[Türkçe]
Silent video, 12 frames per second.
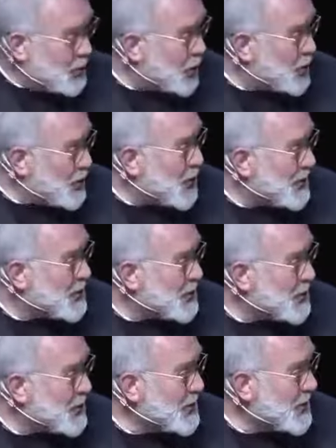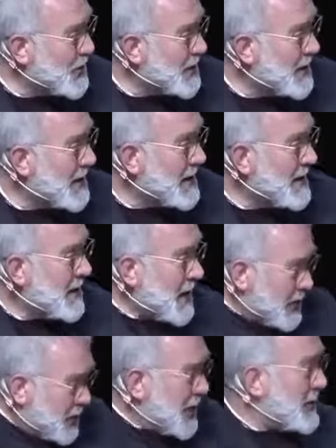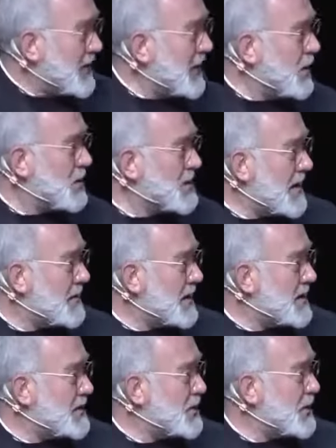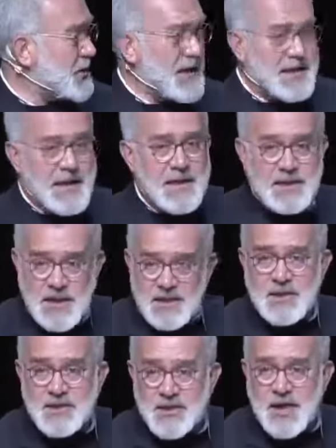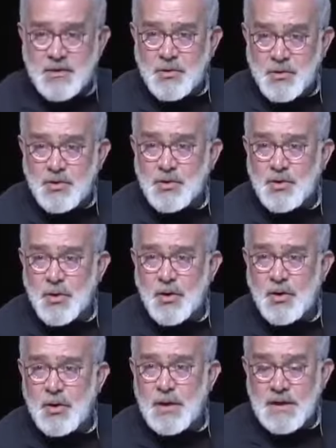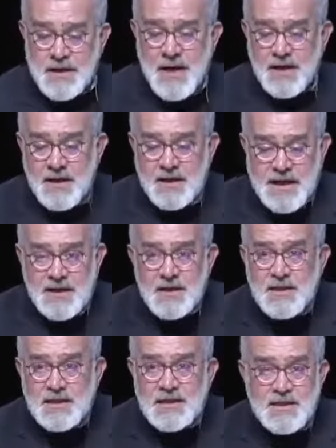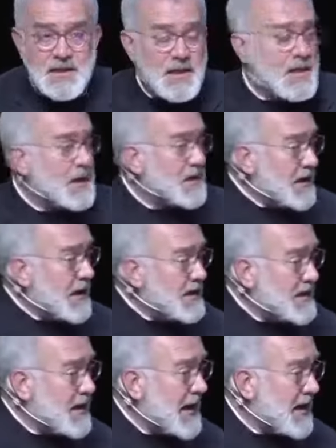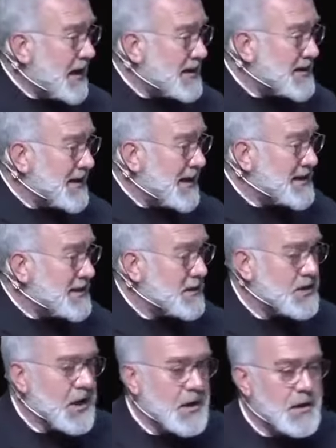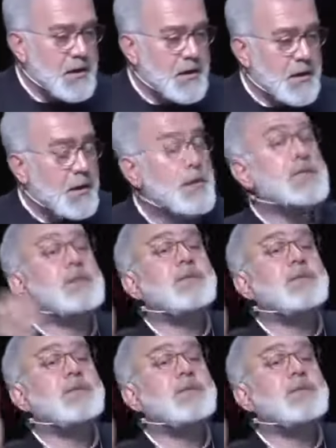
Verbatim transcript: kızının çocuğu olmuş torunu, Abdülhamit'e göstermek istiyor. Dedeni tanıtacak torununu. Yani kendi kızını dedesine karşılaştıracak.